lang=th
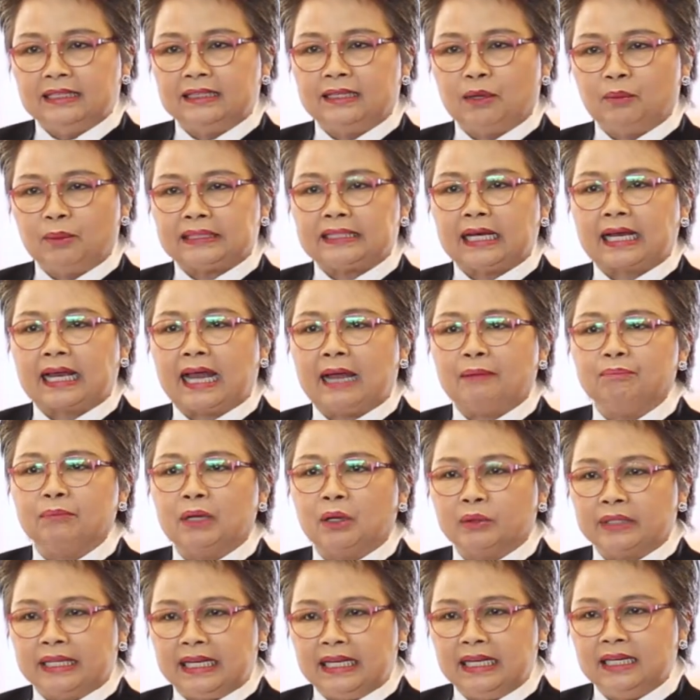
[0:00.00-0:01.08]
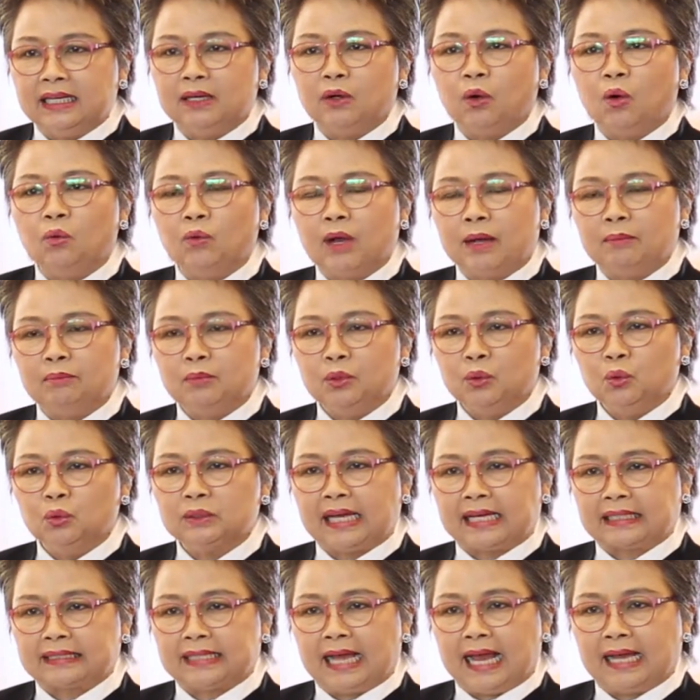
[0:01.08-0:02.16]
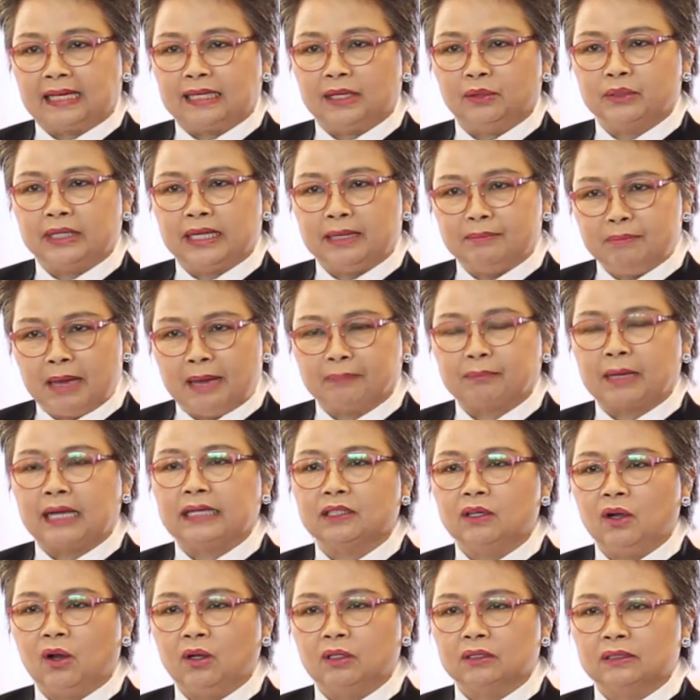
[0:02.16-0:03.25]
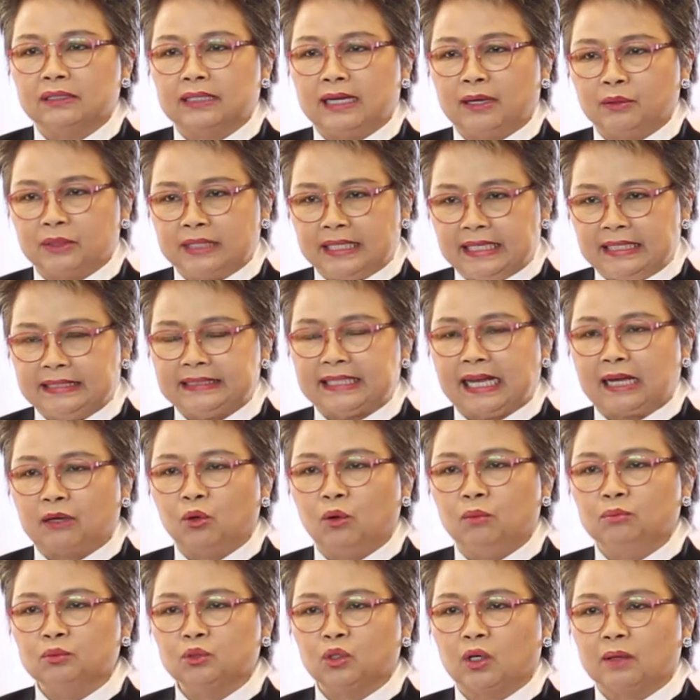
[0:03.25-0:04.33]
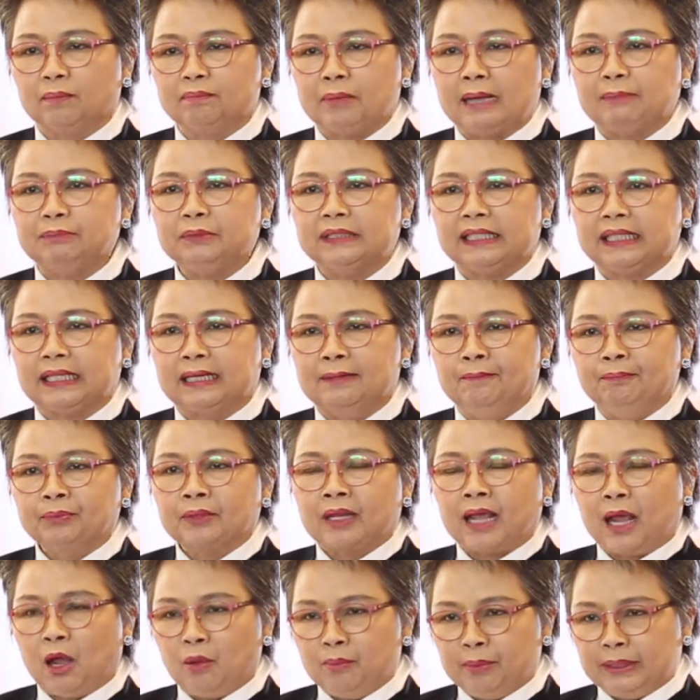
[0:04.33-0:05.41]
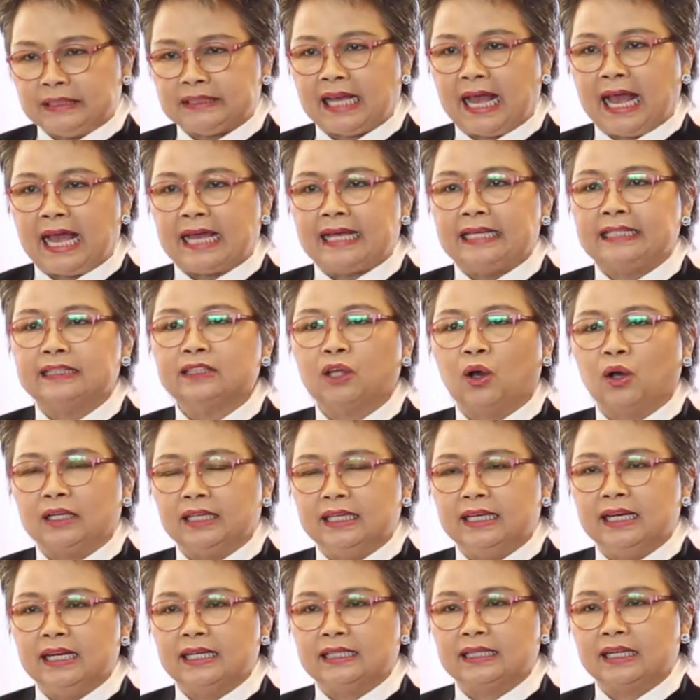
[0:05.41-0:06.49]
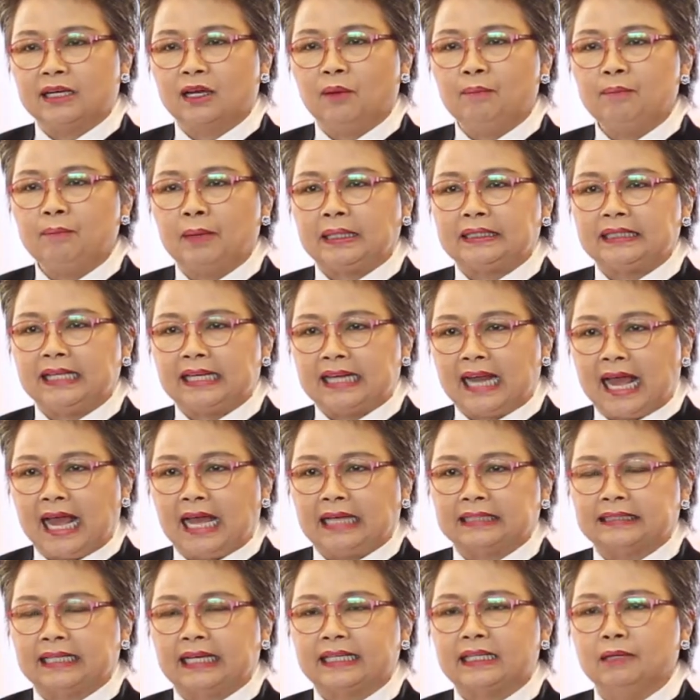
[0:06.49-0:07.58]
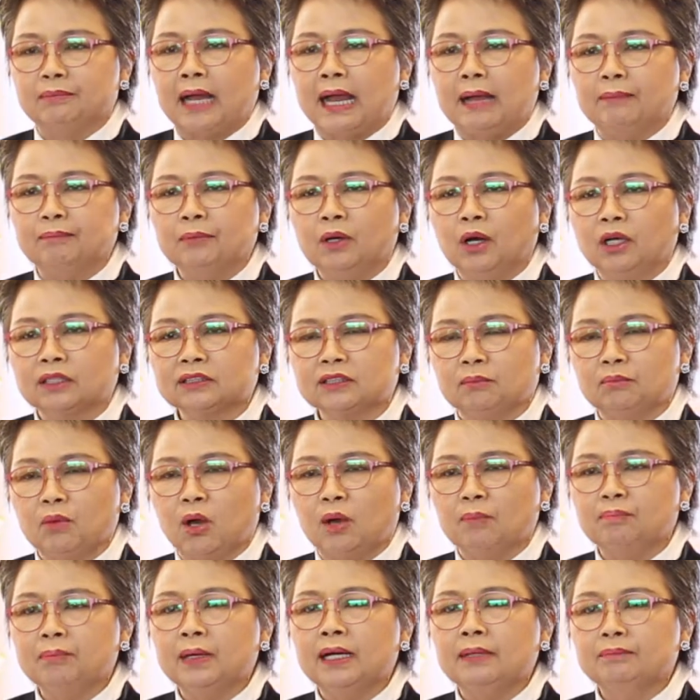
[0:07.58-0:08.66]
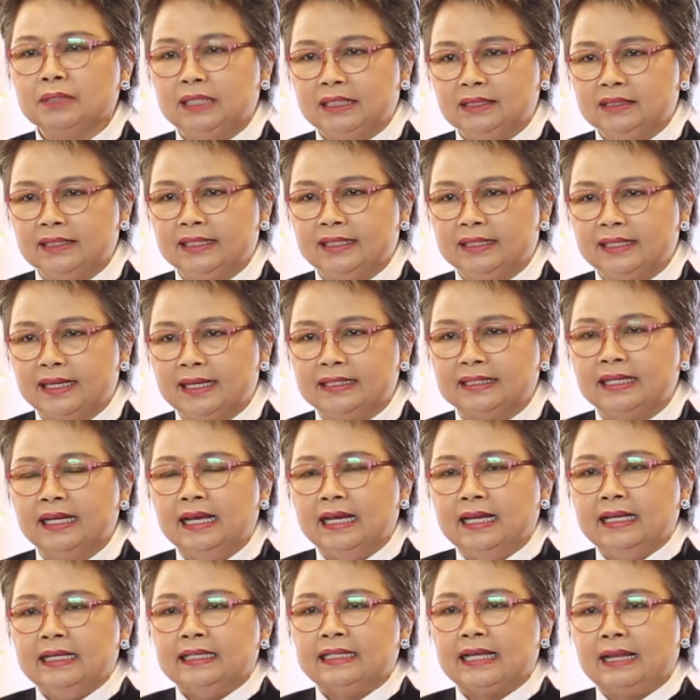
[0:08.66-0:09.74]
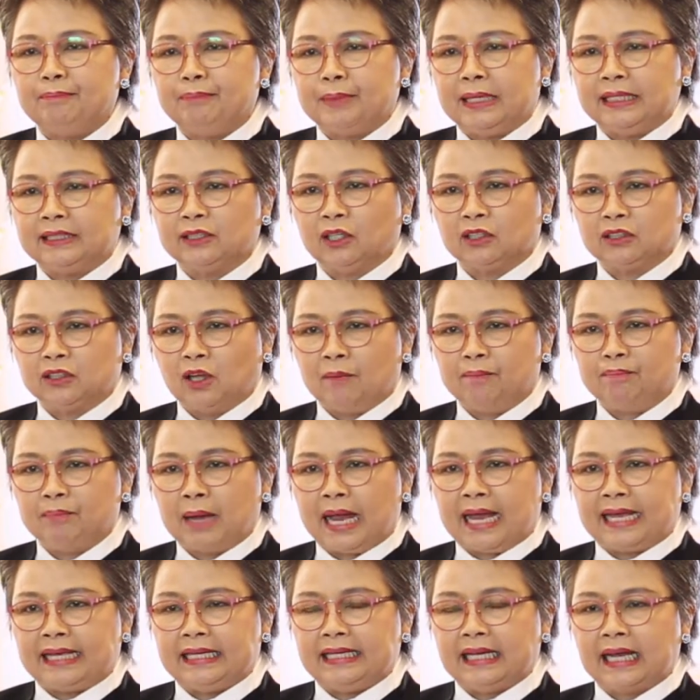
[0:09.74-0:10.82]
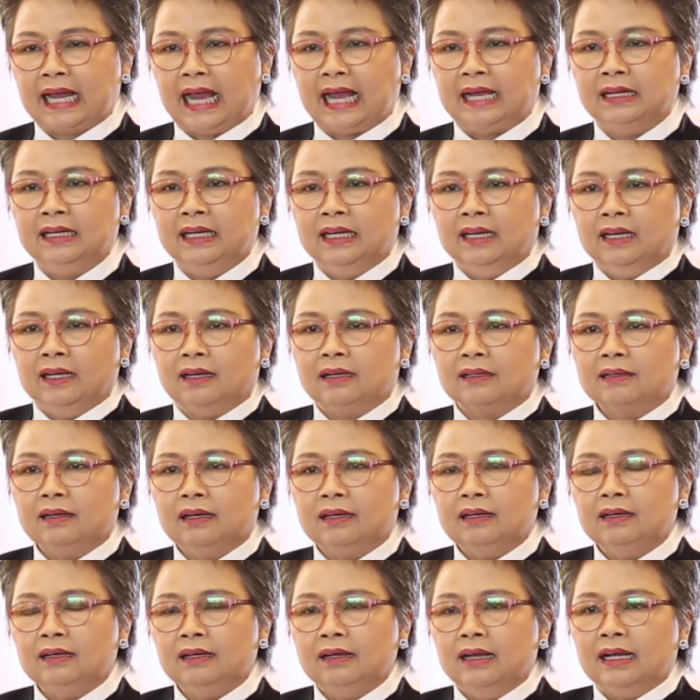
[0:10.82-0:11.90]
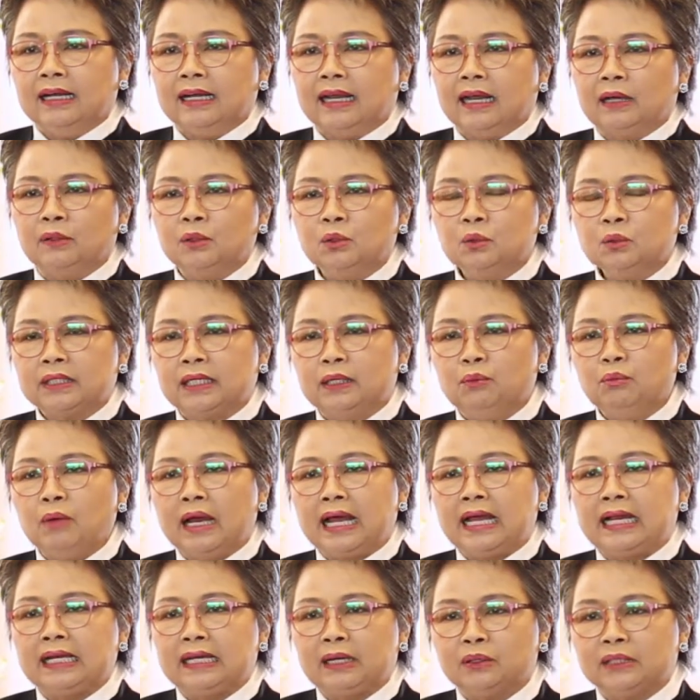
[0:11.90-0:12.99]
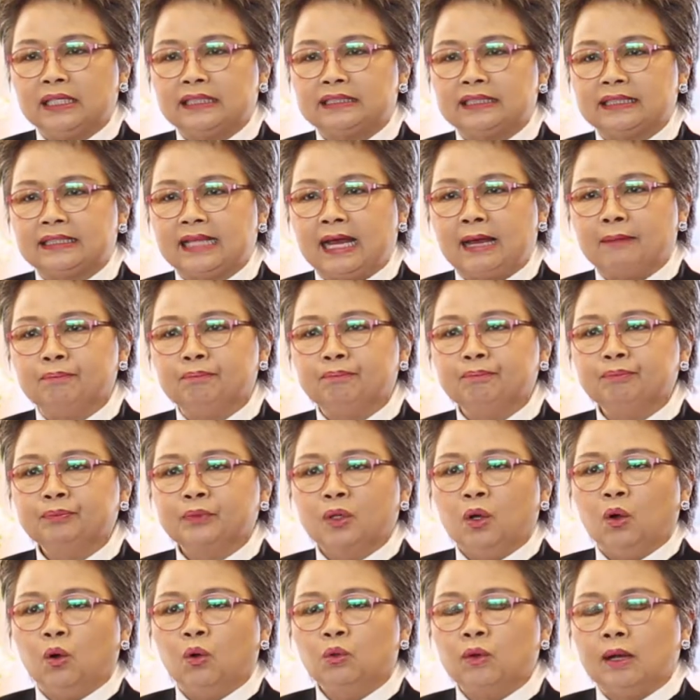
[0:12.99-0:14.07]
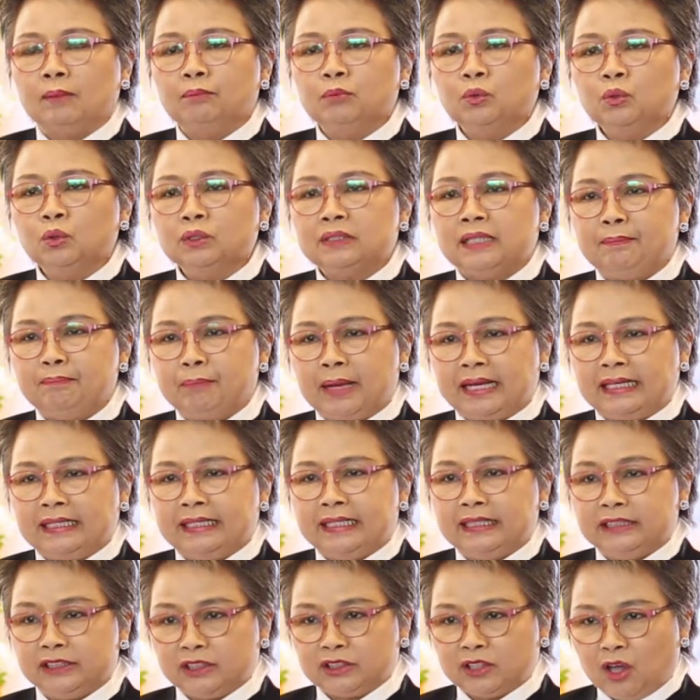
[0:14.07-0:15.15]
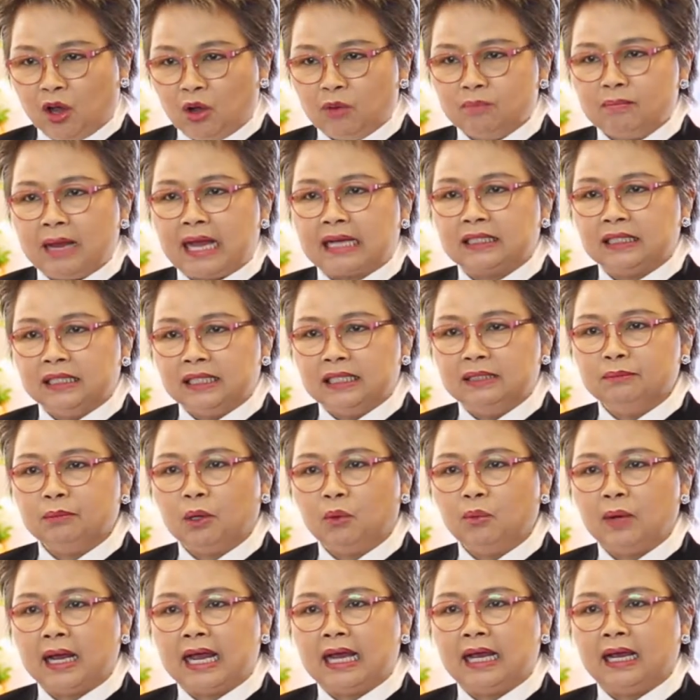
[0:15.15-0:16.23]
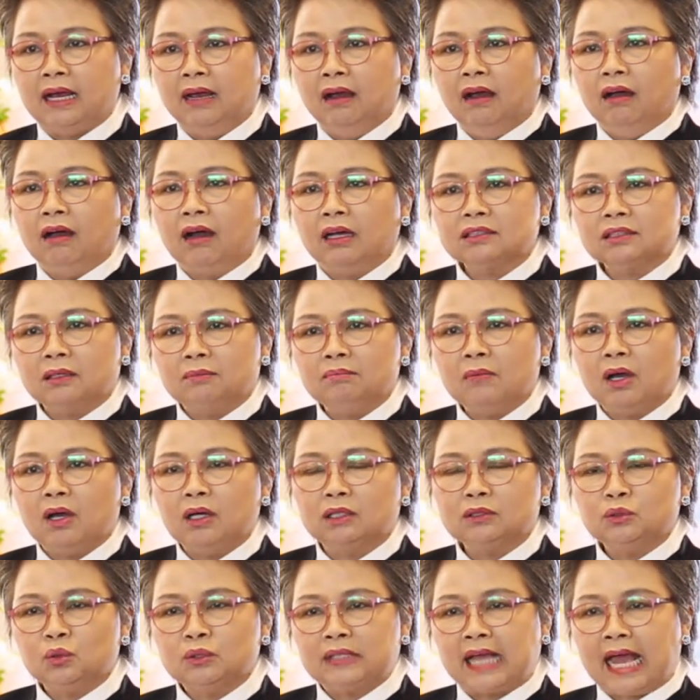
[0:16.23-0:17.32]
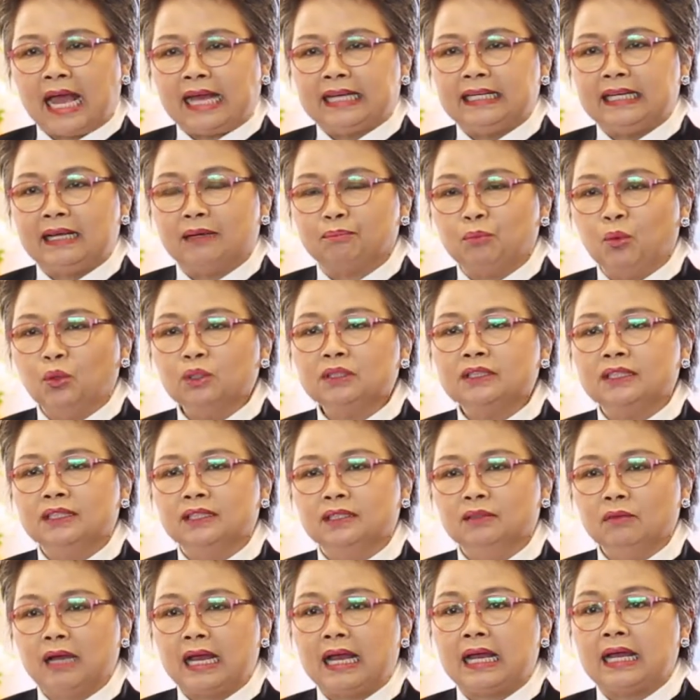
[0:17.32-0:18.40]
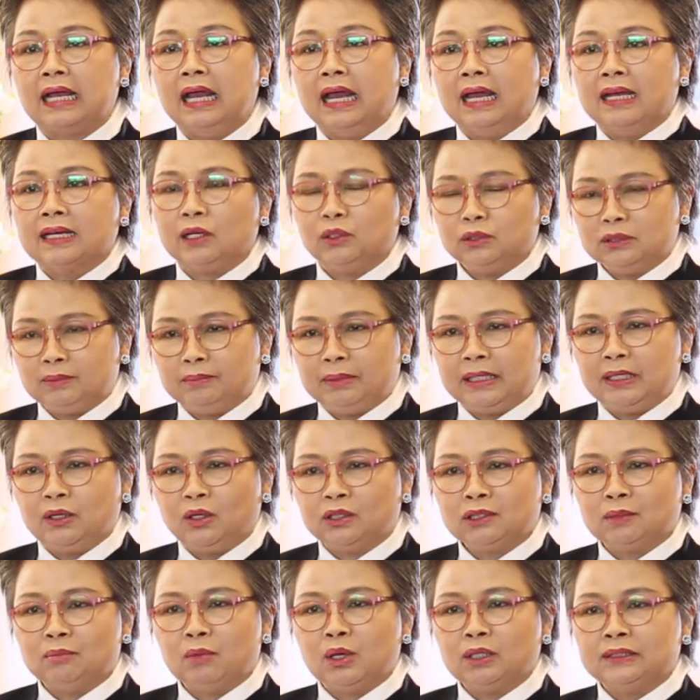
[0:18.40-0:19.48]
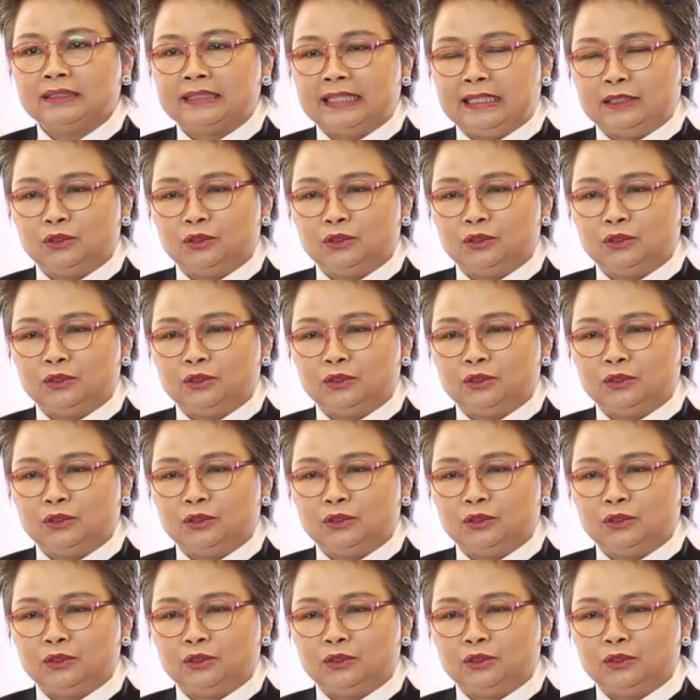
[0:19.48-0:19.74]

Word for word: นวัตกรรมเหล่านี้ หรือองค์ความรู้ต่างๆ เหล่านี้แบบคัดกรองเหล่านี้จากกรมสุขภาพจิตเอาไปใช้ต่อเนื่องแล้วก็พัฒนาศักยภาพอสมอเพิ่มขึ้นเรื่อยๆ ในปีต่อๆไปนะคะ แล้วก็เราคิดว่าเราน่าจะทำองค์ความรู้ที่เป็นดิจิตอลมากขึ้นเพราะว่าอสมอทุกท่านเนี่ยพูดถึงว่าเขาจะเป็นอสมอ